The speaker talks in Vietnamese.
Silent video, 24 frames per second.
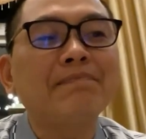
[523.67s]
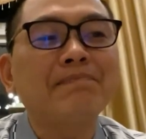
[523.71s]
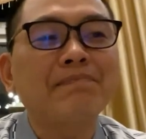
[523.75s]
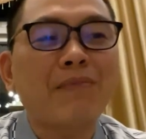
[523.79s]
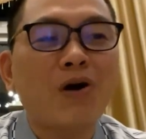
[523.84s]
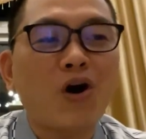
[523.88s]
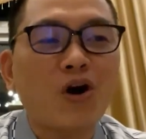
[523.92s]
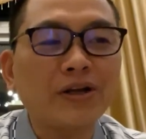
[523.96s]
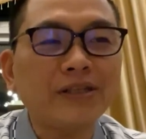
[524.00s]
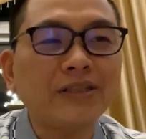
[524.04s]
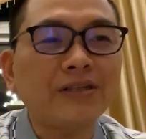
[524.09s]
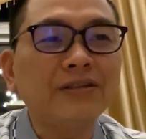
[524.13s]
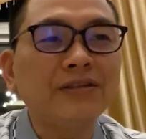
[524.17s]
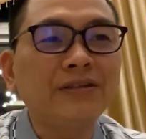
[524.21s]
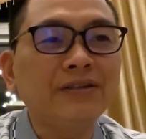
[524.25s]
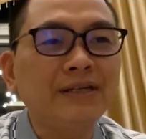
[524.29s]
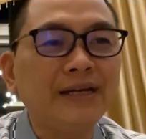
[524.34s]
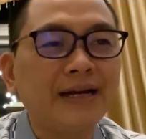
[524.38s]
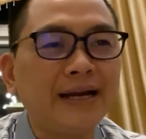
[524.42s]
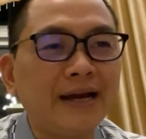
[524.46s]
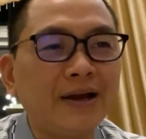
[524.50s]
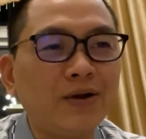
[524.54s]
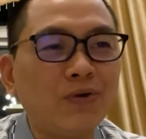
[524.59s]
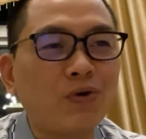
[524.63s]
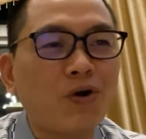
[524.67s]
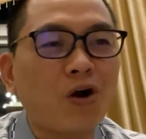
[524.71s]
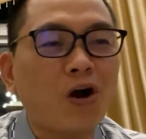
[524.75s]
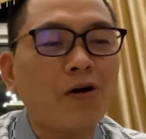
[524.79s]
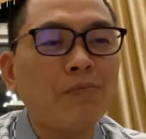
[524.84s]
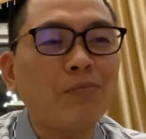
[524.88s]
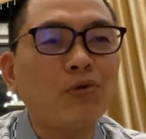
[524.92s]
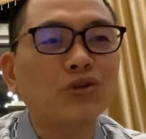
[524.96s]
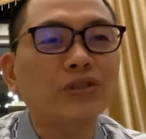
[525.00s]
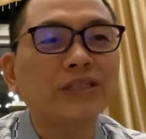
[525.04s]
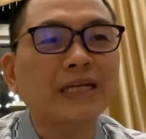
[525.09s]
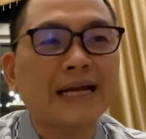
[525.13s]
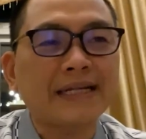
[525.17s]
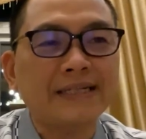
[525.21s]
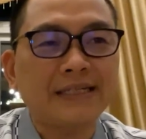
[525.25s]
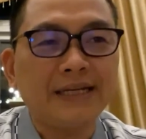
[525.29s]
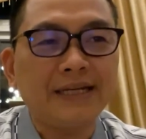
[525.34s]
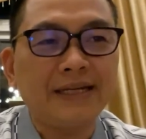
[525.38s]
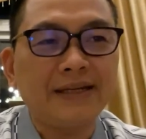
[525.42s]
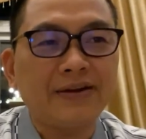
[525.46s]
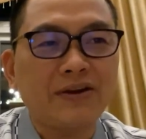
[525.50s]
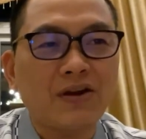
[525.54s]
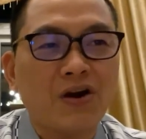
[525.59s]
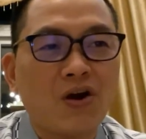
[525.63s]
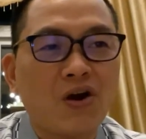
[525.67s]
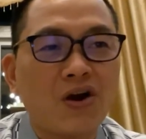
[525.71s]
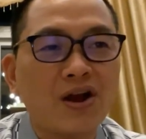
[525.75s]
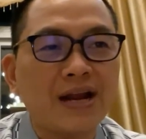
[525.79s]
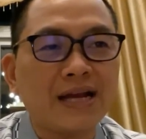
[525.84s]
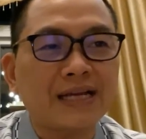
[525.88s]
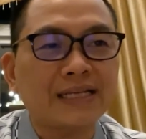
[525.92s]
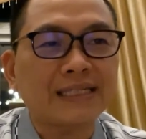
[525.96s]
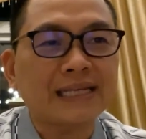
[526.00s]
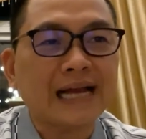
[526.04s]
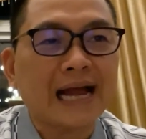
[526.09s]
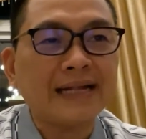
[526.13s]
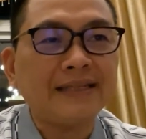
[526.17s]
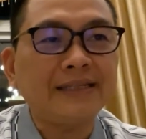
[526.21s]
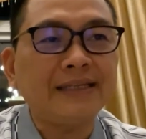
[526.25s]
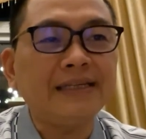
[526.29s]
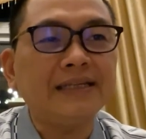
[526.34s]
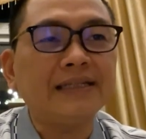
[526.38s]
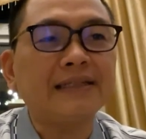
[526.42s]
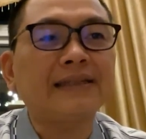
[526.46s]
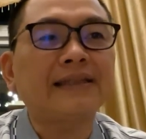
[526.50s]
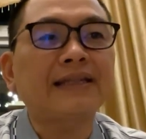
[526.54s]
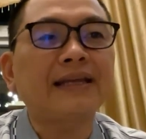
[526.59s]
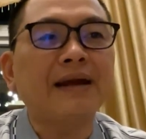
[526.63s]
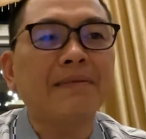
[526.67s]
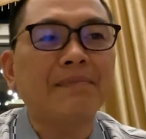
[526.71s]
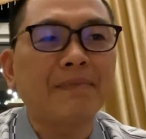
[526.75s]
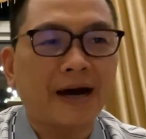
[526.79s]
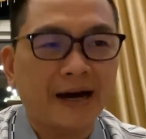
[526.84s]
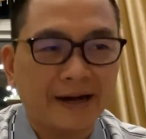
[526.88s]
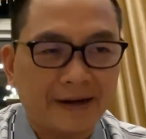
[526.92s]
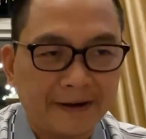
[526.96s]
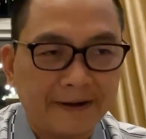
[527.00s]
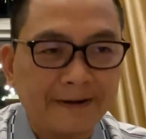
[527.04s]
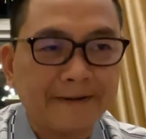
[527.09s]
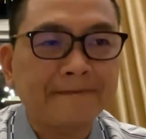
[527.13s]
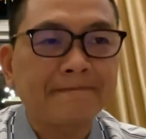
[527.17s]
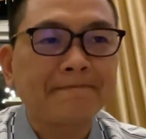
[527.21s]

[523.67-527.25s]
mọi thứ đều có một giá trị nó gọi là giá trị tiềm ẩn